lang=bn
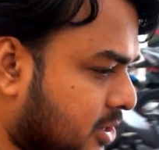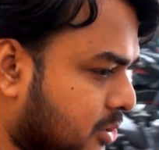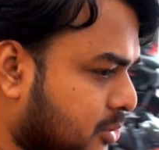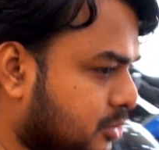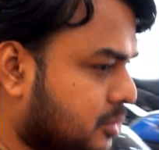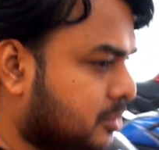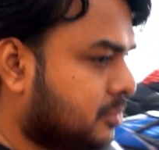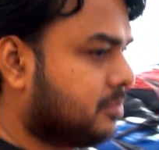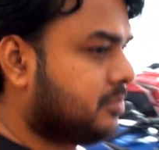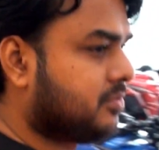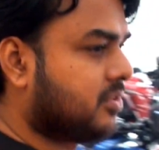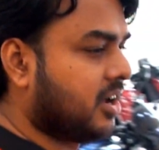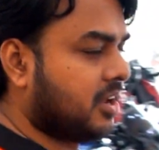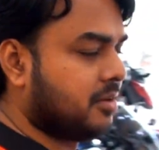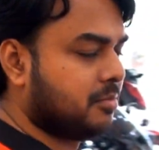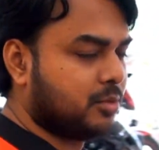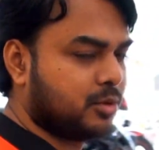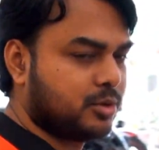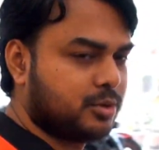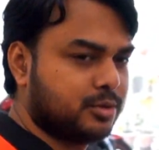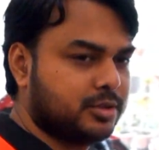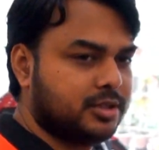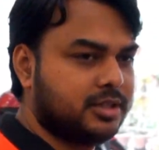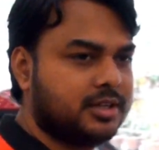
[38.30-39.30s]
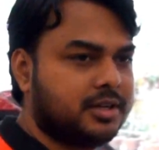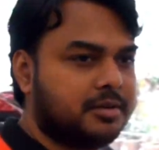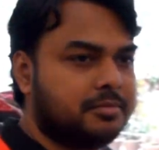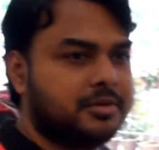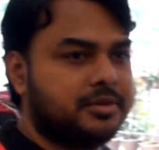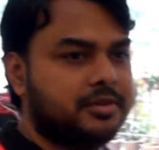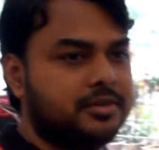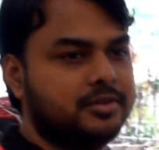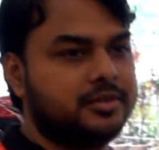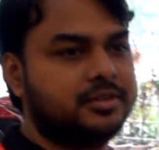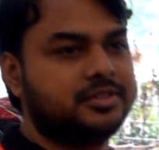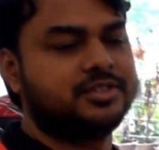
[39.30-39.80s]
স্বাগত
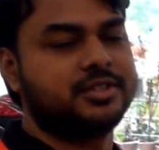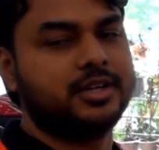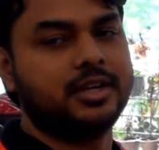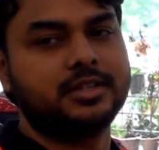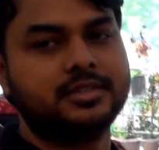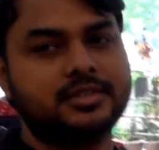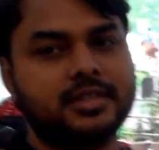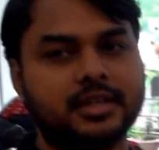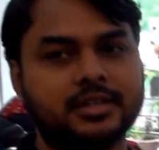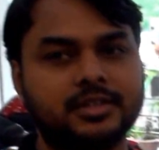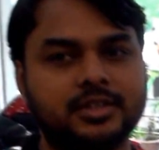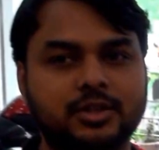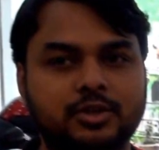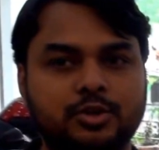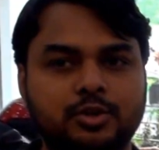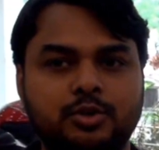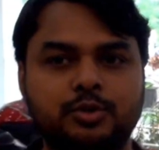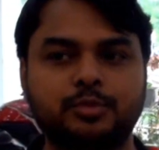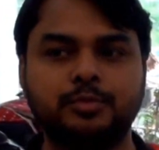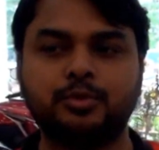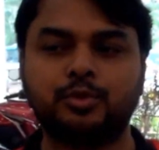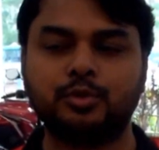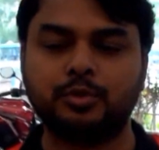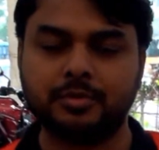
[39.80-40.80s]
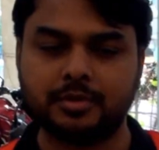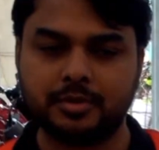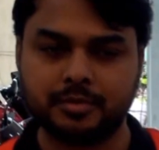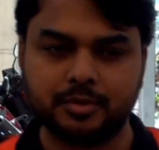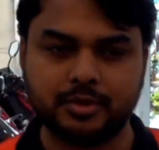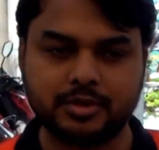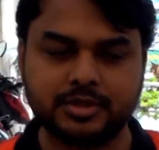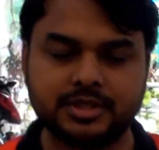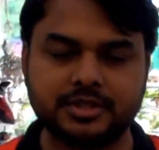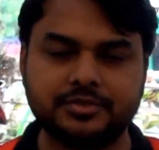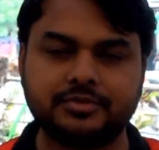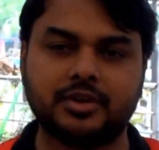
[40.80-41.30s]
আমি থ্যাংক ইউ গ্রুপের
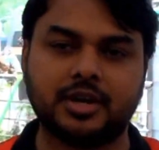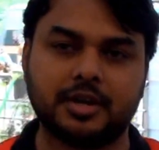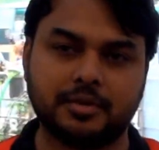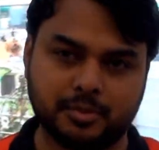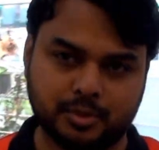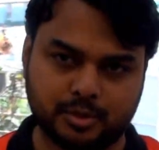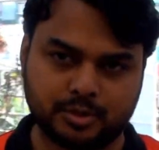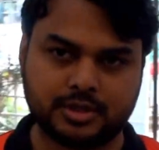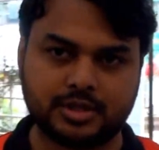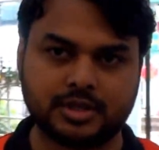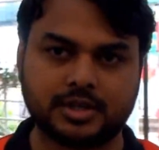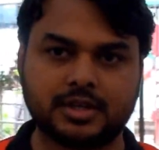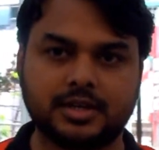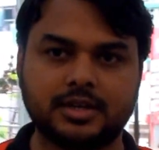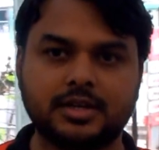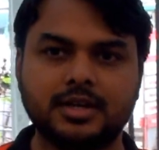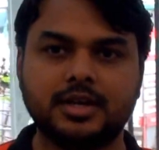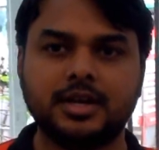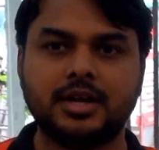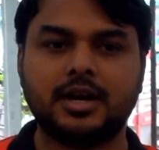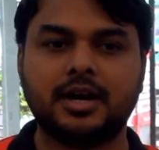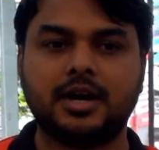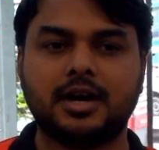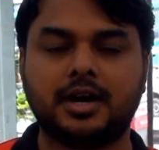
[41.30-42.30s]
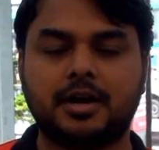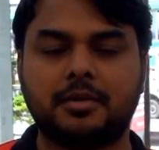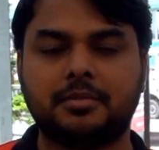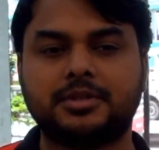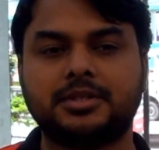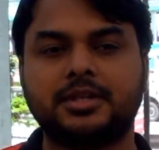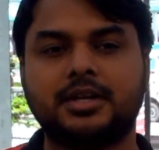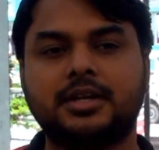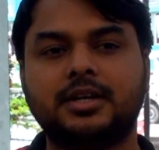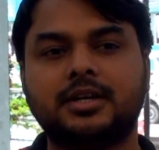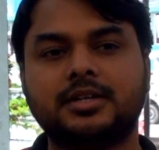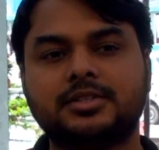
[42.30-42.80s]
বলছি থেকে
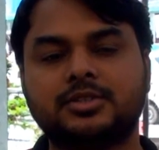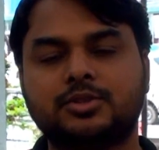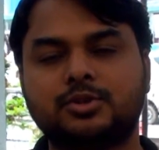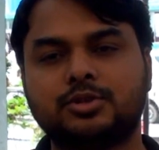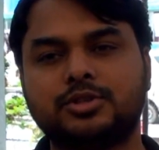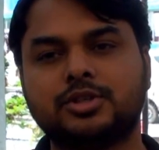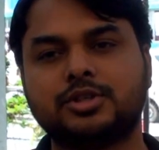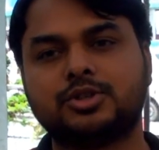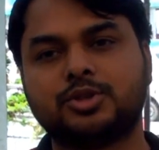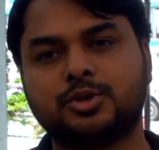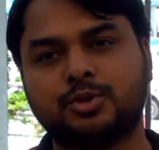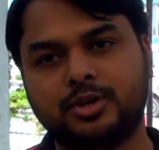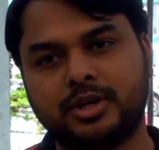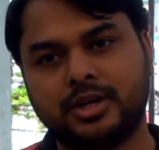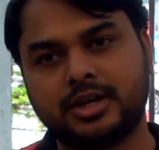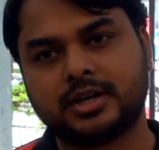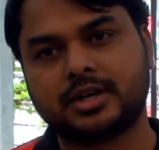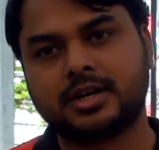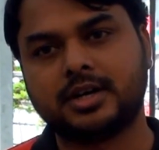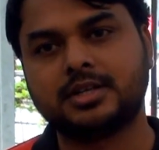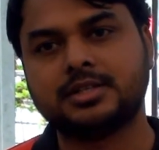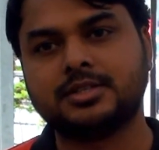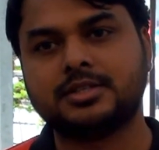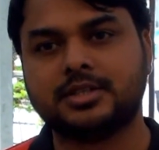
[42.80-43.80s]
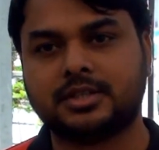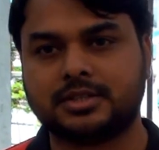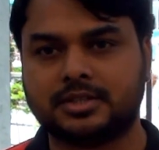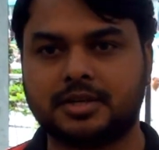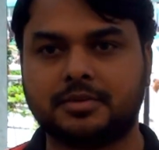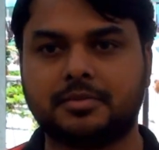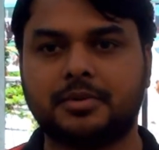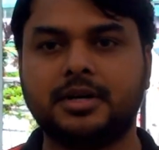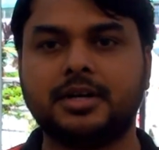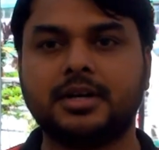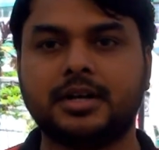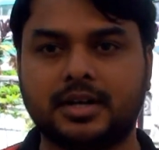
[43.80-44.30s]
আমাদের লিস্ট হচ্ছে শনিয়াকা
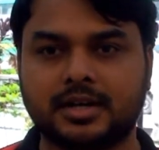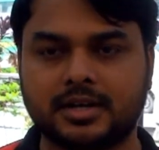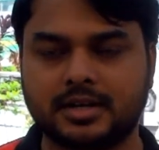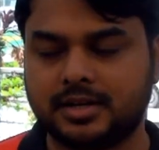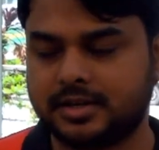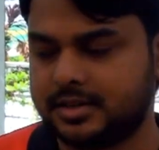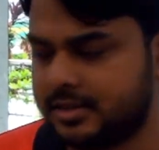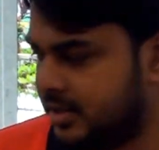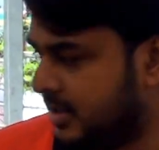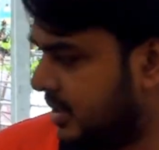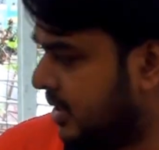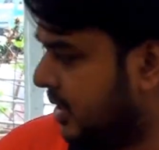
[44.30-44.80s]
যাত্রাবাড়ি ঢাকা